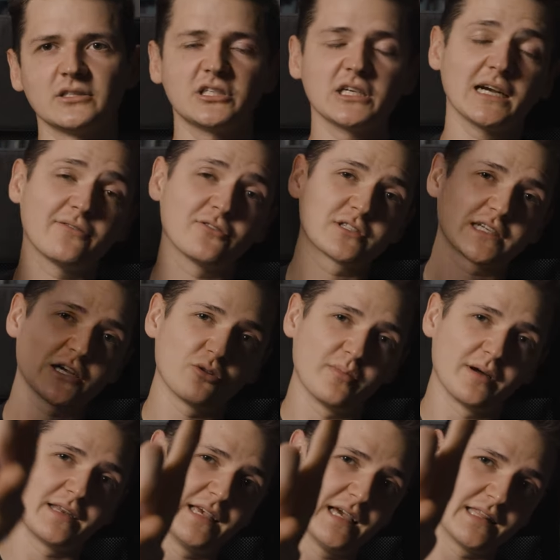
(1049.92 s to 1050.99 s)
Ciekawostka
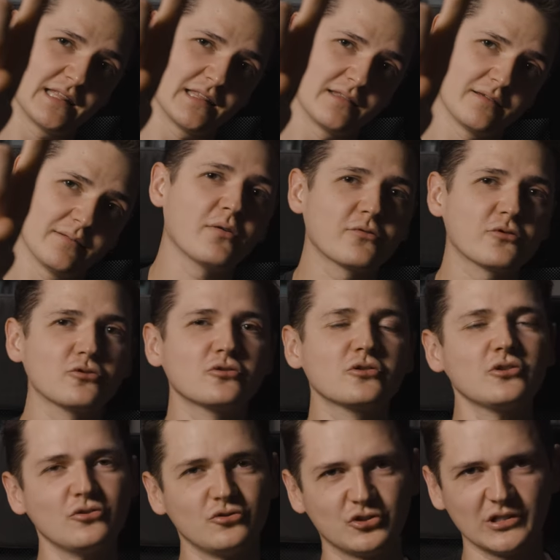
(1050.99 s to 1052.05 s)
numer jeden: Powrót
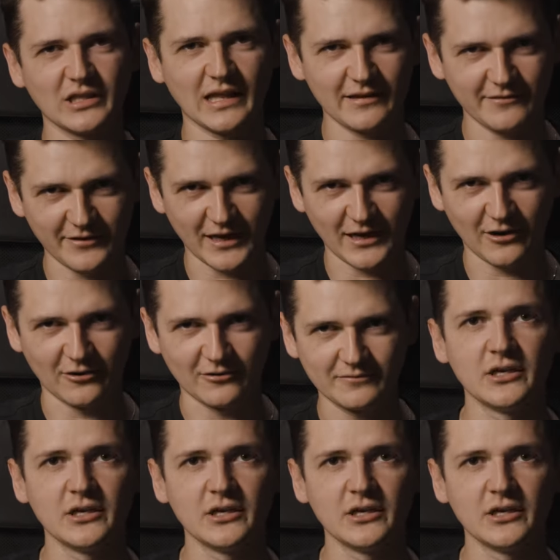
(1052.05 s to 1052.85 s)
Eugena Levy'ego.